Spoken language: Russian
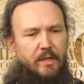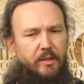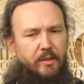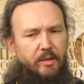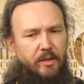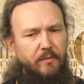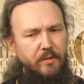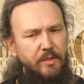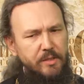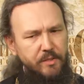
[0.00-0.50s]

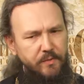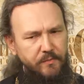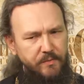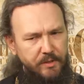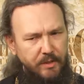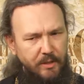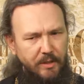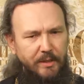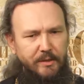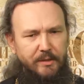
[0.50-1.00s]
На ваш
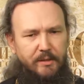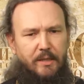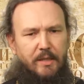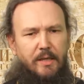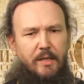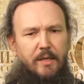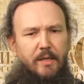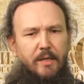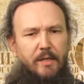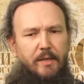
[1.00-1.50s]
взгляд,
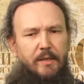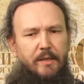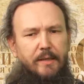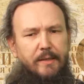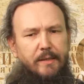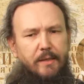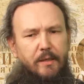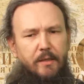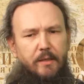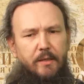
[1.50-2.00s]

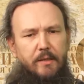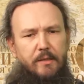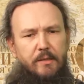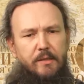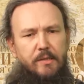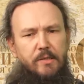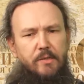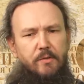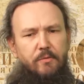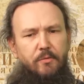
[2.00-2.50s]
какие
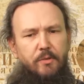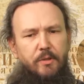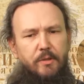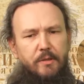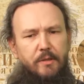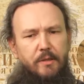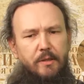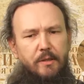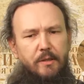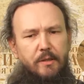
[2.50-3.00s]

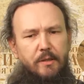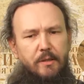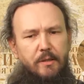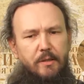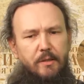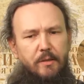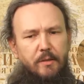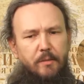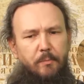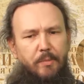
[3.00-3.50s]
сегодня
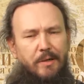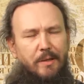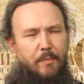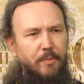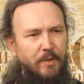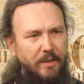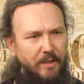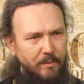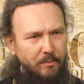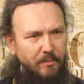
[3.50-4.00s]

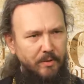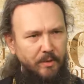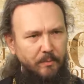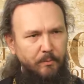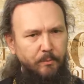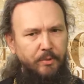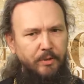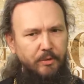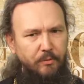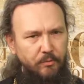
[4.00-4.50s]
проблемы
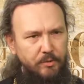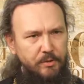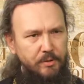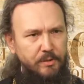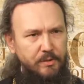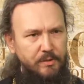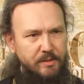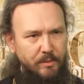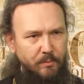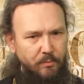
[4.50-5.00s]

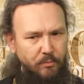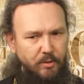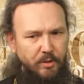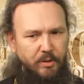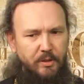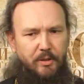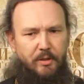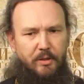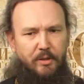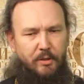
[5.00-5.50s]
приносят с собой
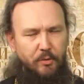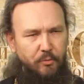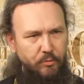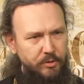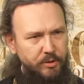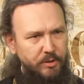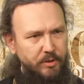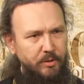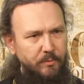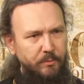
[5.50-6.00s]

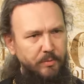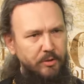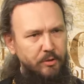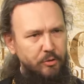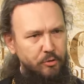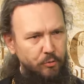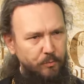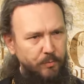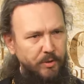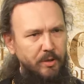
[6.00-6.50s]
люди,
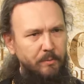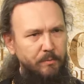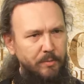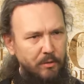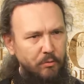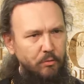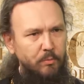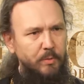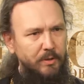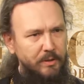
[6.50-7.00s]
переступая
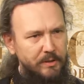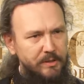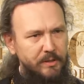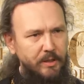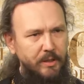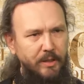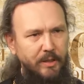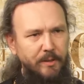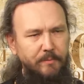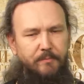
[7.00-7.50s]
порог
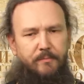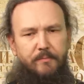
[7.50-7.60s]
монастыря?